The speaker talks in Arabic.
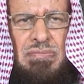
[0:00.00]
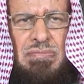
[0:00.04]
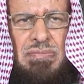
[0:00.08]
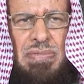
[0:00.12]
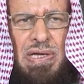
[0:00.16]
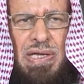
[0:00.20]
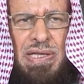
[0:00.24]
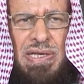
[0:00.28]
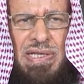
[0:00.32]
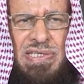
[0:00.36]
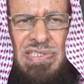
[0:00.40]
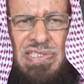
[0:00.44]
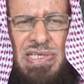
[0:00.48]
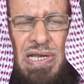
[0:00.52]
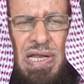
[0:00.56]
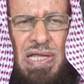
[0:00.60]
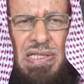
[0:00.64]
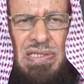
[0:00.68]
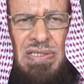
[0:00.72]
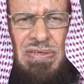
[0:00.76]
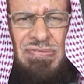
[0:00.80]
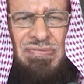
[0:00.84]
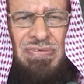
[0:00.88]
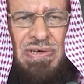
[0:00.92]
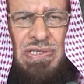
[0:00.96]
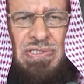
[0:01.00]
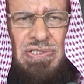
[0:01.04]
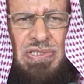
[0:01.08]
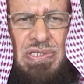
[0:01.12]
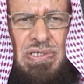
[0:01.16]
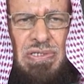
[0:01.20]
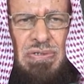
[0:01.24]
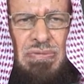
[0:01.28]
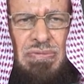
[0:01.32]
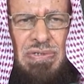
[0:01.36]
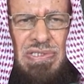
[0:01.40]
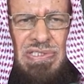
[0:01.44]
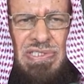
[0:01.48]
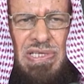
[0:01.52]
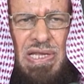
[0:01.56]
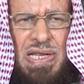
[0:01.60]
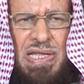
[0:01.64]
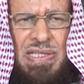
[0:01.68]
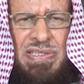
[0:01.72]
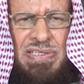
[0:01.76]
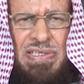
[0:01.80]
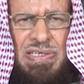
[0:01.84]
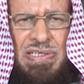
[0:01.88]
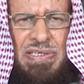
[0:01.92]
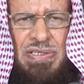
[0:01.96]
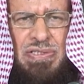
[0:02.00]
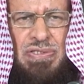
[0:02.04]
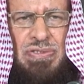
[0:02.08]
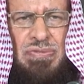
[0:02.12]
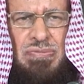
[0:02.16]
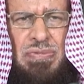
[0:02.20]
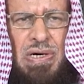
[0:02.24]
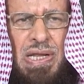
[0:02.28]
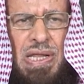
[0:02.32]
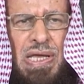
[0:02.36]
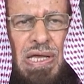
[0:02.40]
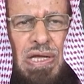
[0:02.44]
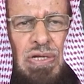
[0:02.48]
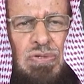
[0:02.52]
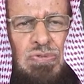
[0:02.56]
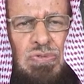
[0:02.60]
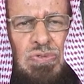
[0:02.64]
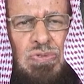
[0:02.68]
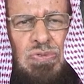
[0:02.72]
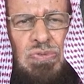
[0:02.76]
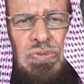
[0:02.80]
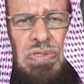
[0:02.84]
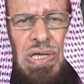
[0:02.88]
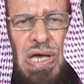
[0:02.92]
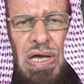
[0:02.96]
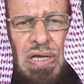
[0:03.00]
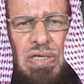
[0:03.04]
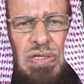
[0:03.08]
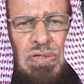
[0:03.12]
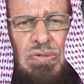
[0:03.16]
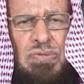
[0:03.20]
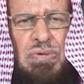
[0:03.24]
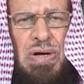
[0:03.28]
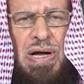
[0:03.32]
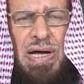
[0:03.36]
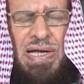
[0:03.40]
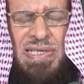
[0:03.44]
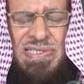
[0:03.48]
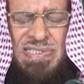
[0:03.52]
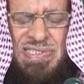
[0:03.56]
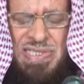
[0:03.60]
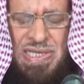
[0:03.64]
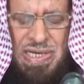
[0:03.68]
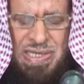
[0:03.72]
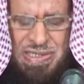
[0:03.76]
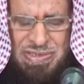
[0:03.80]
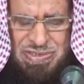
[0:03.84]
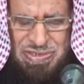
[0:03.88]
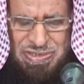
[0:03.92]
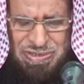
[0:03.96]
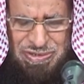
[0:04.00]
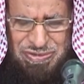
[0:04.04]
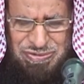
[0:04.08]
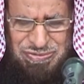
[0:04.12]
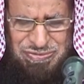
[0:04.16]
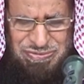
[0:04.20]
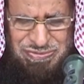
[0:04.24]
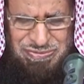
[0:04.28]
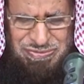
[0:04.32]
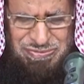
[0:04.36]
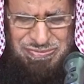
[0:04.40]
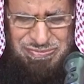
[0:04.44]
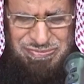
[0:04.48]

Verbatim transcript: بين صلاه الفجر وصلاه العيد ولا يجوز تاخيرها عن صلاه العيد